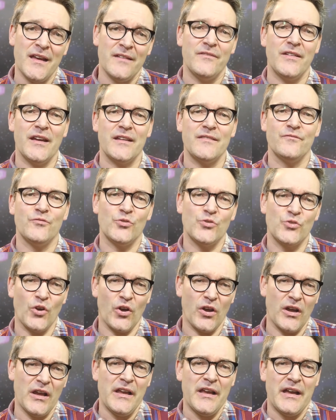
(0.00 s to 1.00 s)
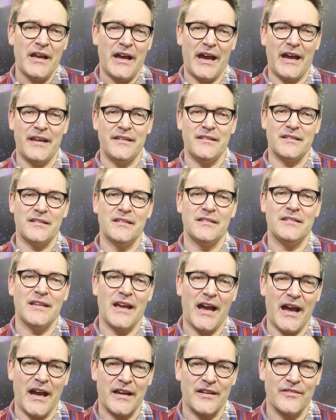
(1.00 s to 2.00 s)
werden wohl noch einige
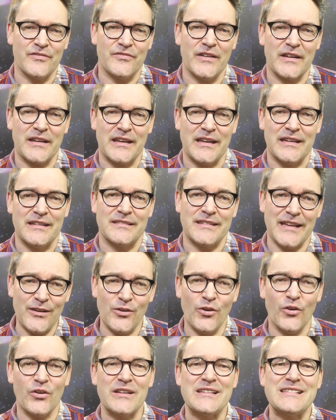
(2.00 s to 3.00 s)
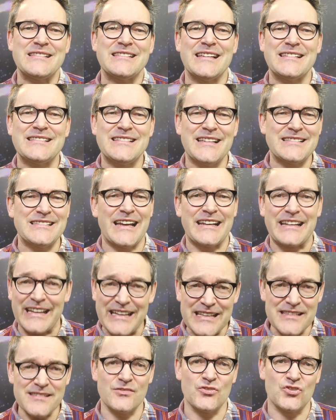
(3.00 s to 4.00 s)
Jahre vergehen. Dennoch ist das jetzt ein
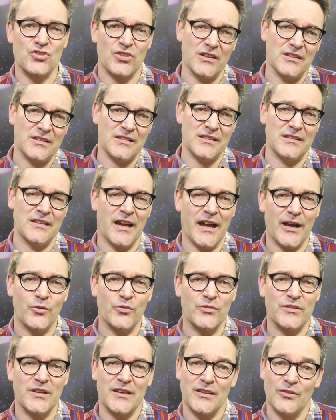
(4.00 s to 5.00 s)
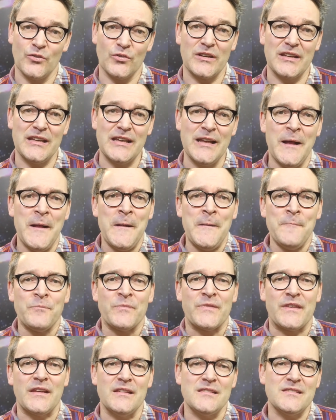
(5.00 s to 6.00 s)
Riesenschritt in der Akkutechnologie
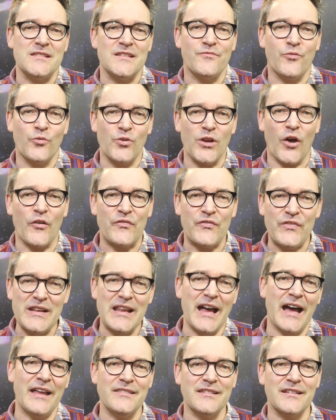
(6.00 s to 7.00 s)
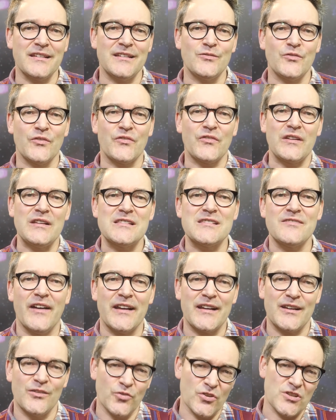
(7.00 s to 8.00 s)
den sich wohl auch viele andere
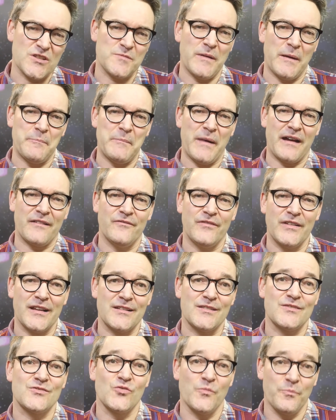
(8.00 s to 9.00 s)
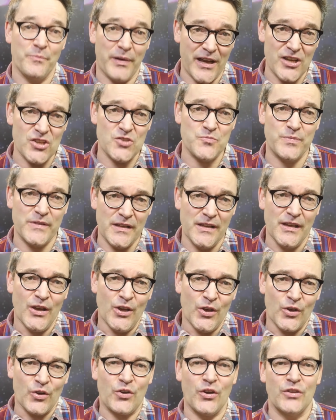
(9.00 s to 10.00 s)
Industriezweige nutzbar machen werden. Zum Beispiel
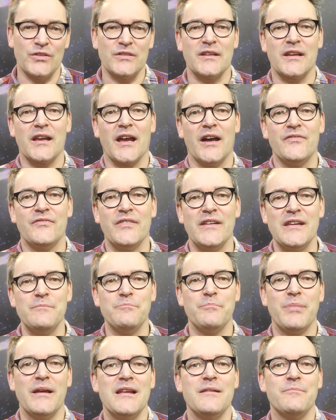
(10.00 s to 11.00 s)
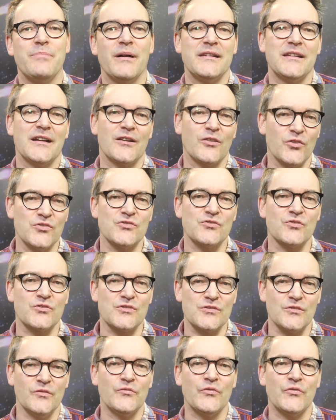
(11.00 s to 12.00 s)
könnten Graphenbälle bei der Konstruktion